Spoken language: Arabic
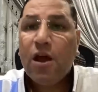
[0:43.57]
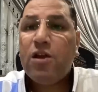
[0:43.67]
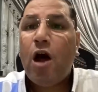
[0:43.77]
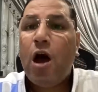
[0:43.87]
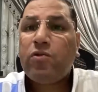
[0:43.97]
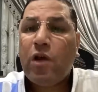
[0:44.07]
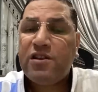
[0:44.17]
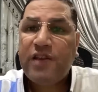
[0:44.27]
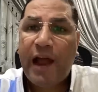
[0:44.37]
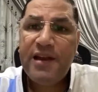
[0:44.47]
النهارده
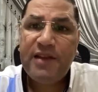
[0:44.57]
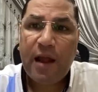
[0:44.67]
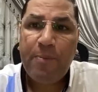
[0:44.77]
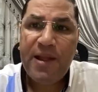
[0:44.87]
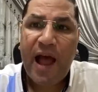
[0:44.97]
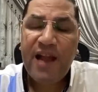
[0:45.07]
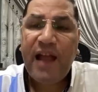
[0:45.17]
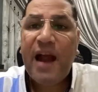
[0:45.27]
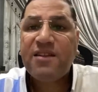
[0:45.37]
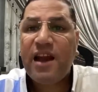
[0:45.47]
انت عندك بدات
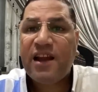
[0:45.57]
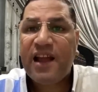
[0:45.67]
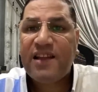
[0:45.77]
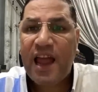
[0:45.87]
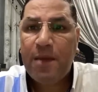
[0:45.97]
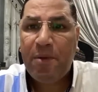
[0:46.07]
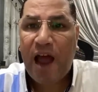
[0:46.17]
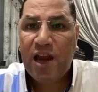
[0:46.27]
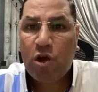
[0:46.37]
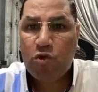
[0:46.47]
حتى الكتايب
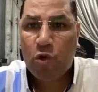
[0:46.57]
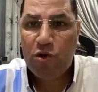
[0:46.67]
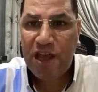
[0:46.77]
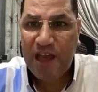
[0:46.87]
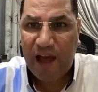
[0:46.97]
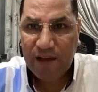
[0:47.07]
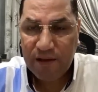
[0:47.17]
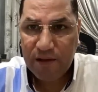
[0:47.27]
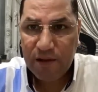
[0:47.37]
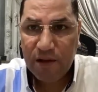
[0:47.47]
الالكترونيه
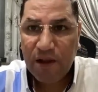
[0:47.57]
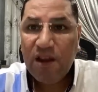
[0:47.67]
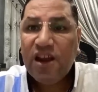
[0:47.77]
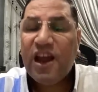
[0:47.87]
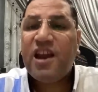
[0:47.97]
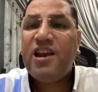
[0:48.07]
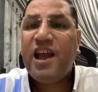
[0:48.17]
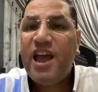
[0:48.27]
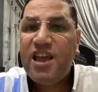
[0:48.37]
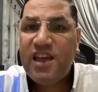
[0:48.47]
اللي
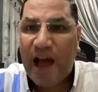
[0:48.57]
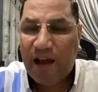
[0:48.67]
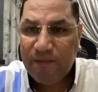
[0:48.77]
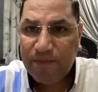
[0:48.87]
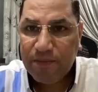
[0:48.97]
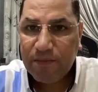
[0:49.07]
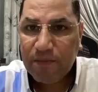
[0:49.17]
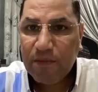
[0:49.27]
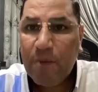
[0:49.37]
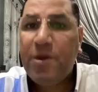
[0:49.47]
هي
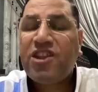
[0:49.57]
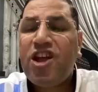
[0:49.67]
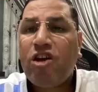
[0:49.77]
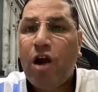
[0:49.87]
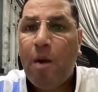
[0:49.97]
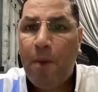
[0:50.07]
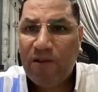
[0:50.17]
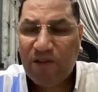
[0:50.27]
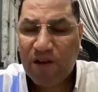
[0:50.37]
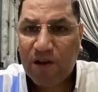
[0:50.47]
بتكره
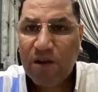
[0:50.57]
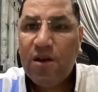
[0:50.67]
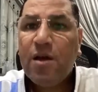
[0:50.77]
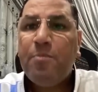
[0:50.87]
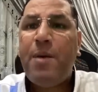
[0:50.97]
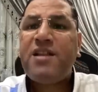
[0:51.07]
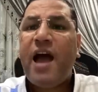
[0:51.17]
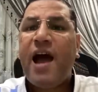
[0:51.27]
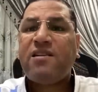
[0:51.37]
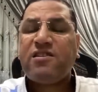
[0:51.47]
مصر
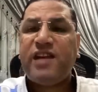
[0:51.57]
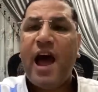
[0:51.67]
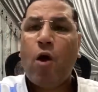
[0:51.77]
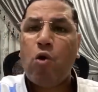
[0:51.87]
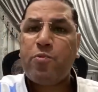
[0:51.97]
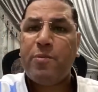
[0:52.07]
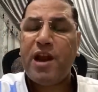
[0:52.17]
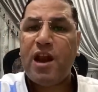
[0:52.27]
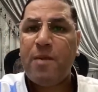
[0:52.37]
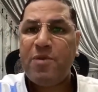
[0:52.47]
بدات تاخد من
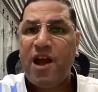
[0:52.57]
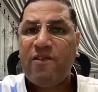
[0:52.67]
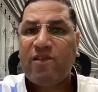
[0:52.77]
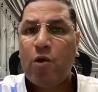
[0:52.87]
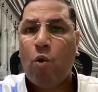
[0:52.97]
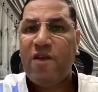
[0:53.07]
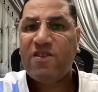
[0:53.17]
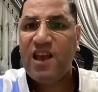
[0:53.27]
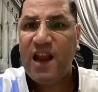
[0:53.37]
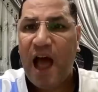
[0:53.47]
اللي بيحصل
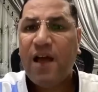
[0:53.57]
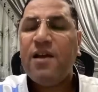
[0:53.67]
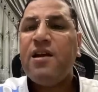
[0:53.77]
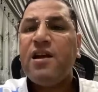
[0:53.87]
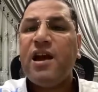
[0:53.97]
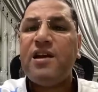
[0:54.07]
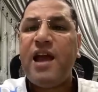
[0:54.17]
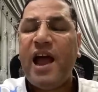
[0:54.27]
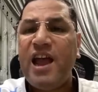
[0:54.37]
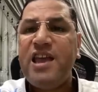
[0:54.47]
وسيله ان
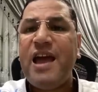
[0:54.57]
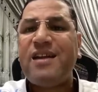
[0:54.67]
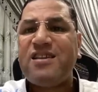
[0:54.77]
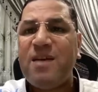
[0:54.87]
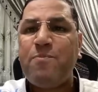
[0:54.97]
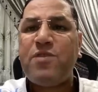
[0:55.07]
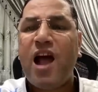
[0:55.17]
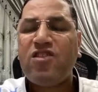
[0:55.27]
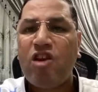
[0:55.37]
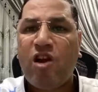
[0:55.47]
هي
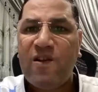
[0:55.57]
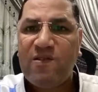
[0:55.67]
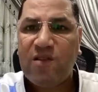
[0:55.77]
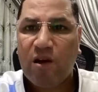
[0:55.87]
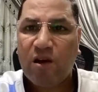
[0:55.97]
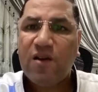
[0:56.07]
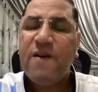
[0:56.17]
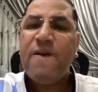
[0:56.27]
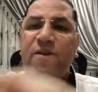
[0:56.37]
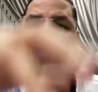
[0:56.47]
تبدا تكسر
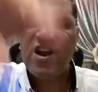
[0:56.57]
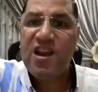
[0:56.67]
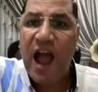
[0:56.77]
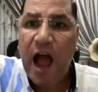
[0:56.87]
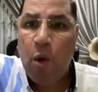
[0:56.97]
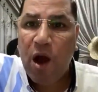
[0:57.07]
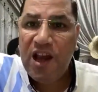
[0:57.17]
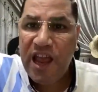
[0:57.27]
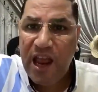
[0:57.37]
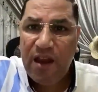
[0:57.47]
في اللي
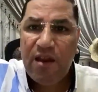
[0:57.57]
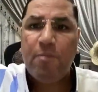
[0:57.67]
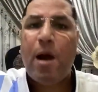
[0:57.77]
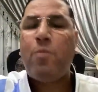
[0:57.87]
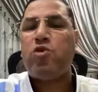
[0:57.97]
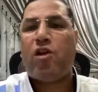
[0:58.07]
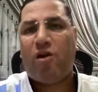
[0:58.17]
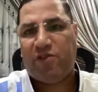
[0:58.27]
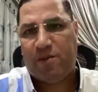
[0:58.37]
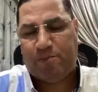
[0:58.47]
حوالين محمود
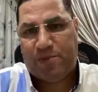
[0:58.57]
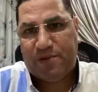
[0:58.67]
الخطيب